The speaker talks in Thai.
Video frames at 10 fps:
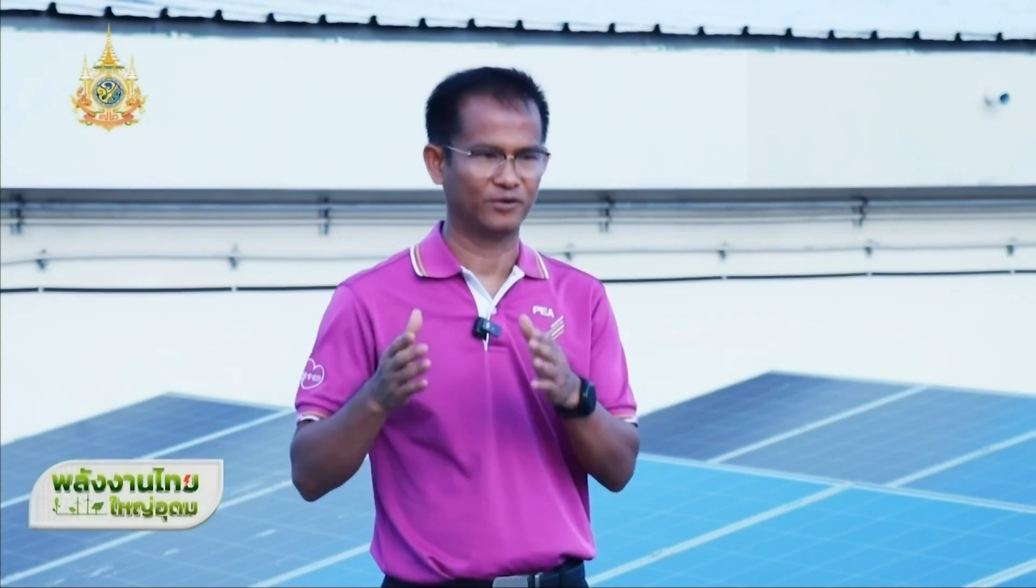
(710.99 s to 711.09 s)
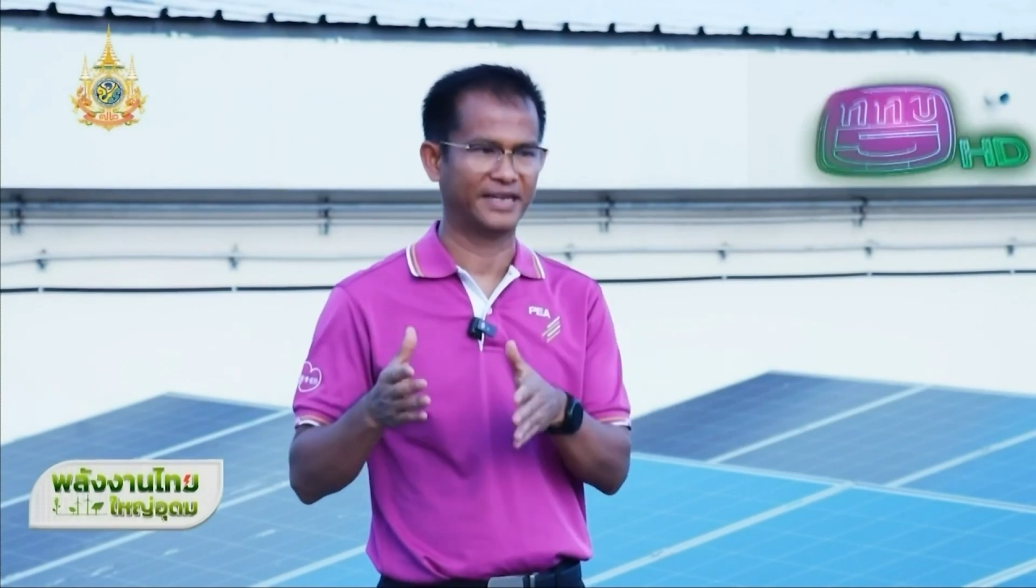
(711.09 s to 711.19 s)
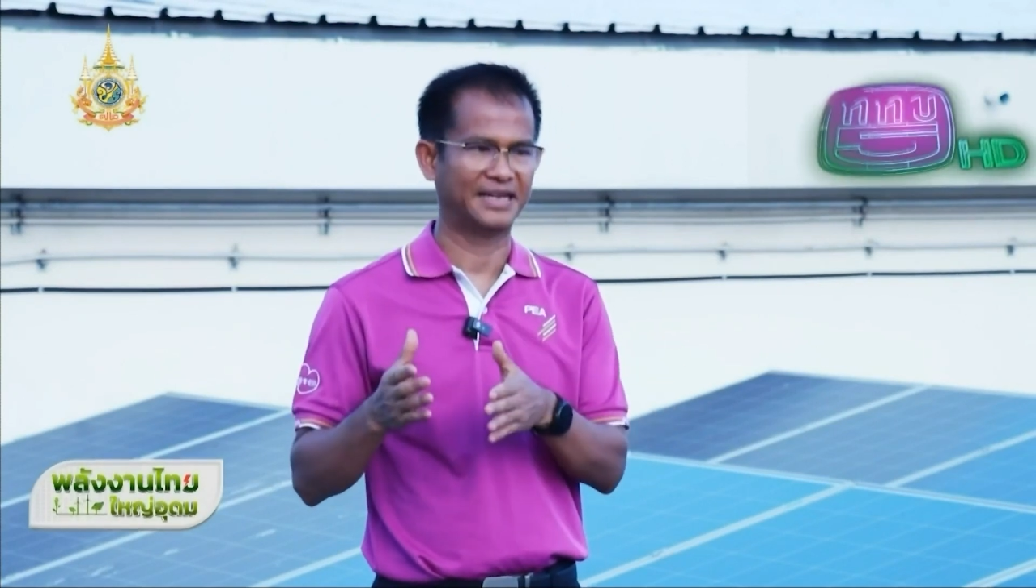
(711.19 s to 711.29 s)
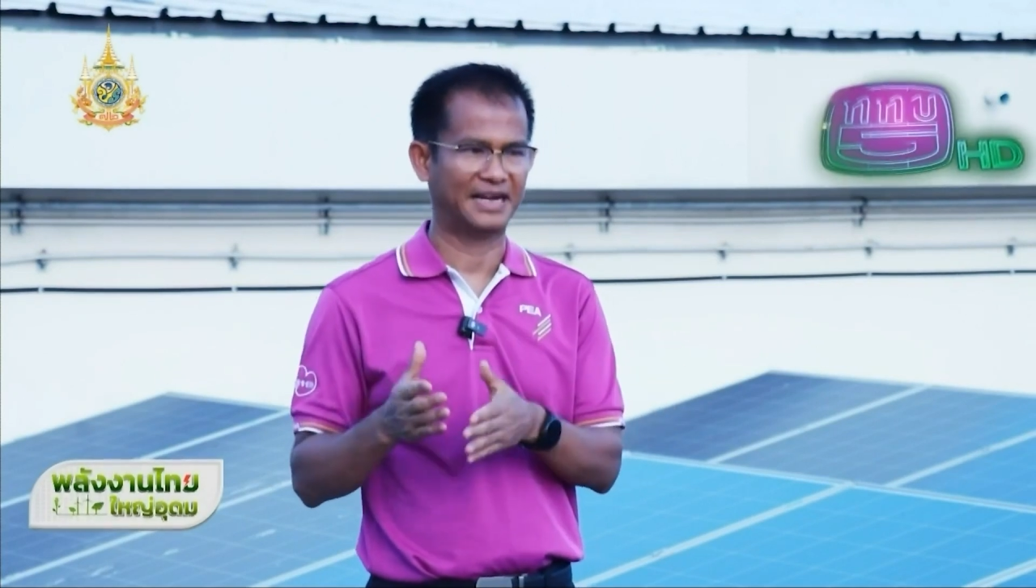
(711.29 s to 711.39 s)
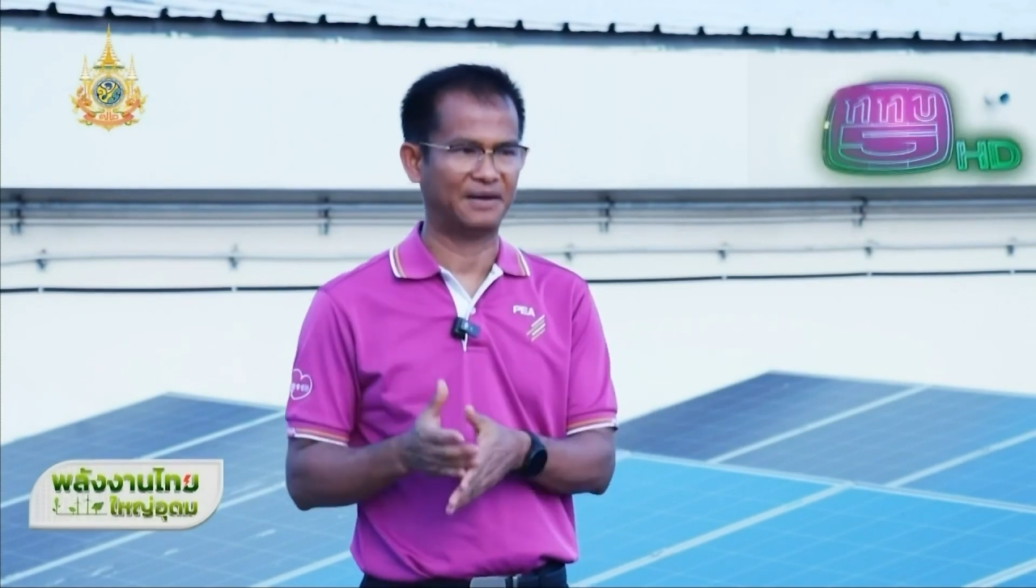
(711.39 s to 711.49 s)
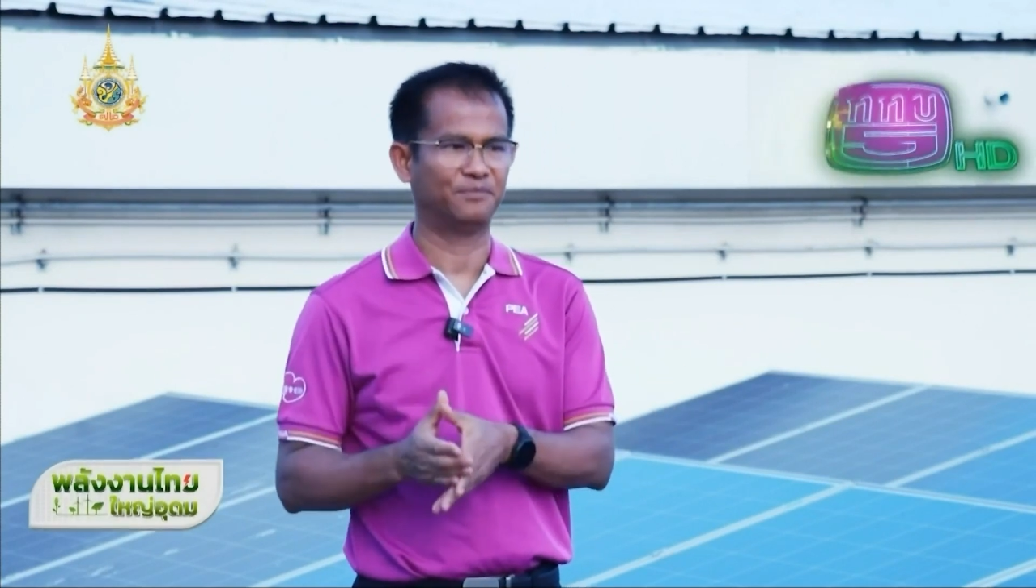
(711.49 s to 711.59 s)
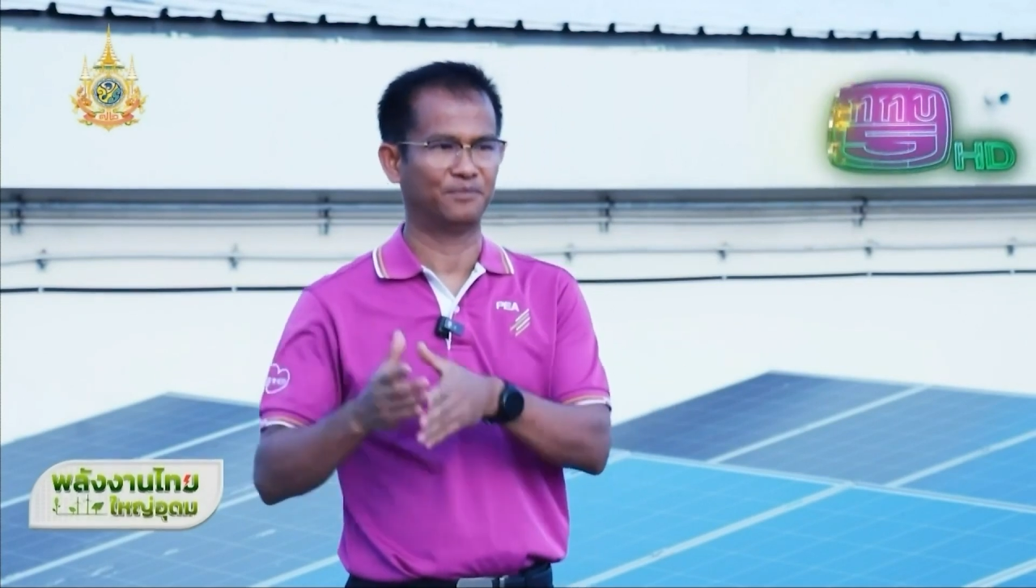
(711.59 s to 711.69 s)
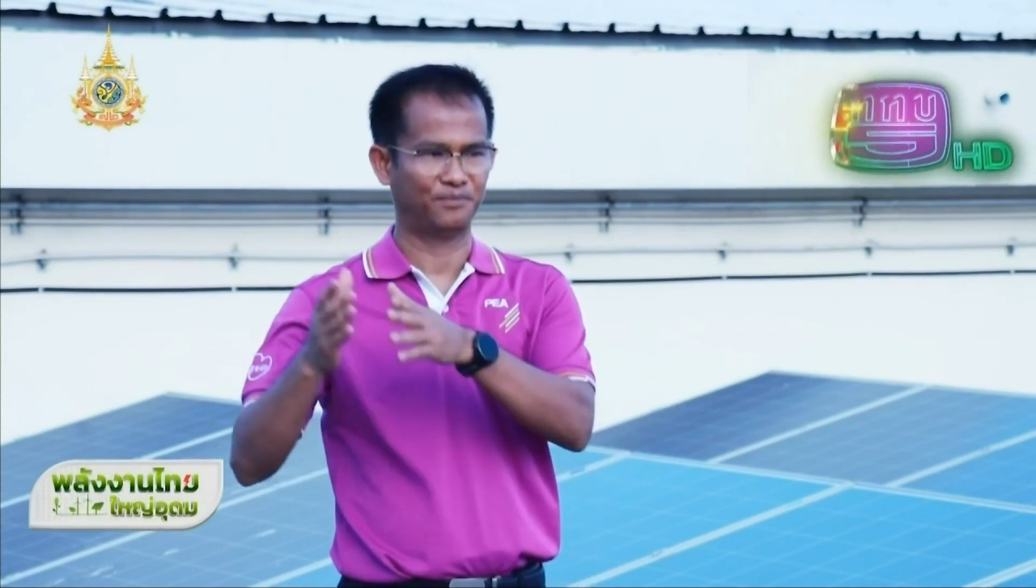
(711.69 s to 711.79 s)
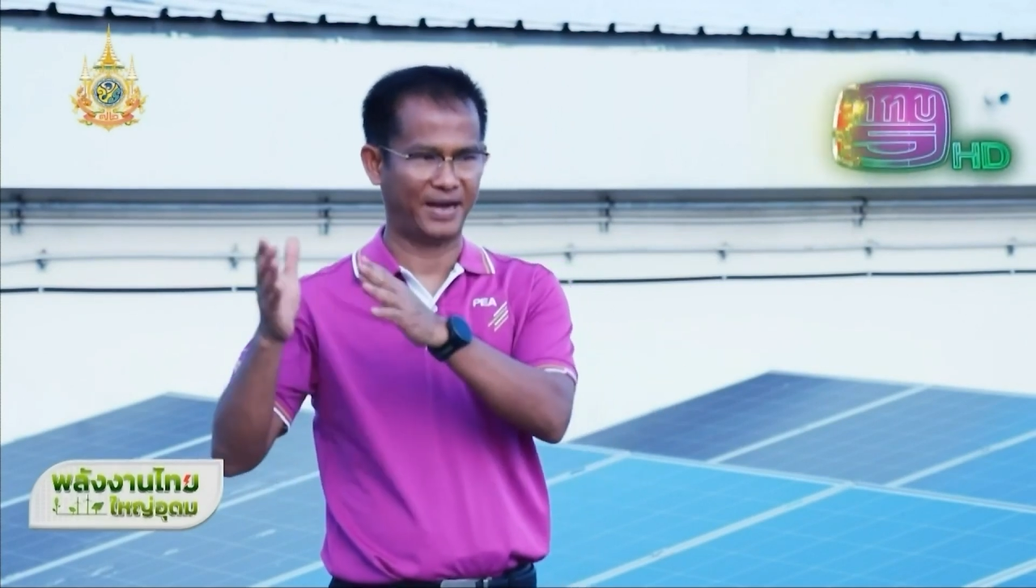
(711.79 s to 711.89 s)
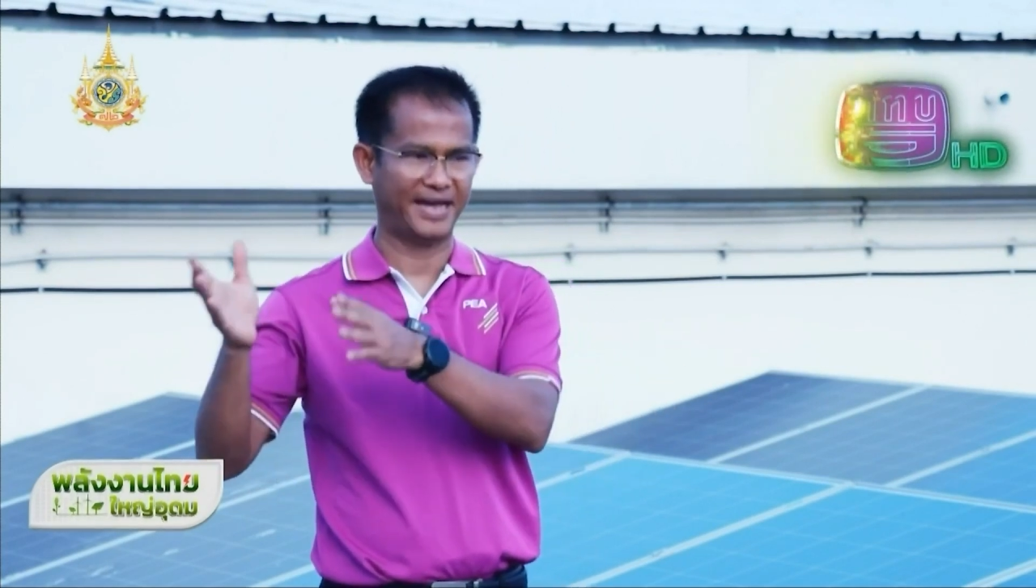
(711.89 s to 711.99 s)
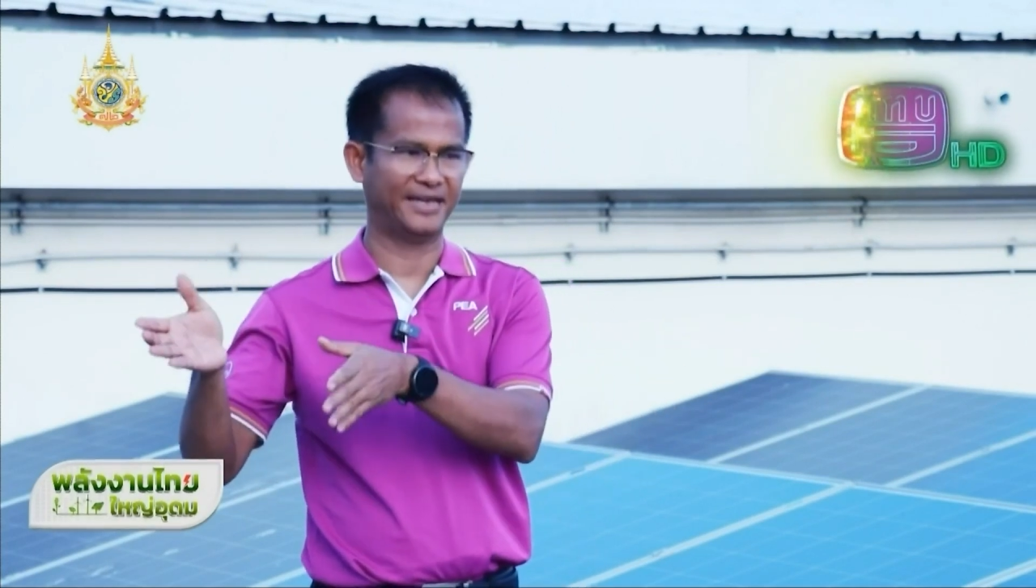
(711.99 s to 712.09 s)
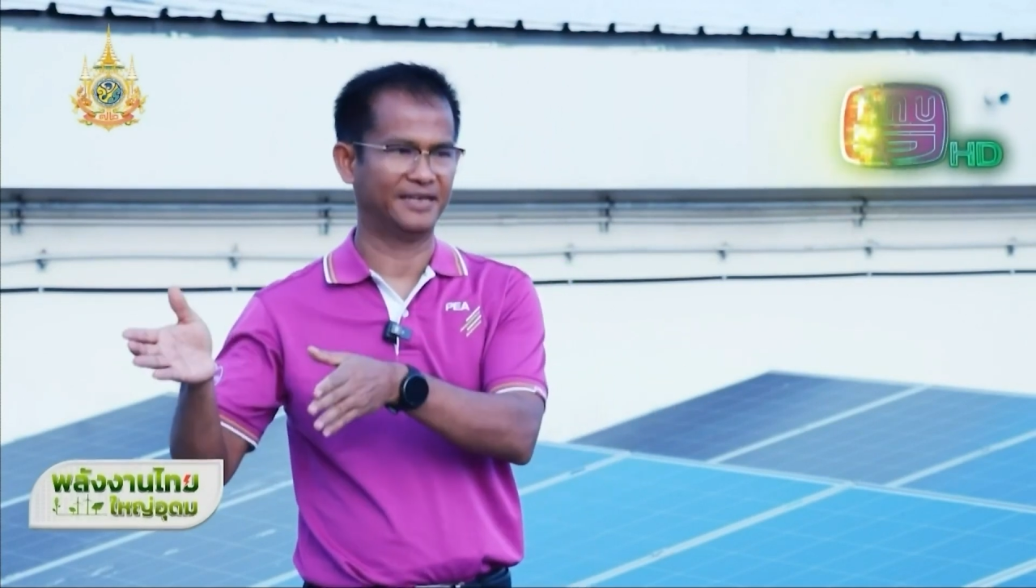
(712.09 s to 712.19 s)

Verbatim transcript: ตรงนี้นะครับไป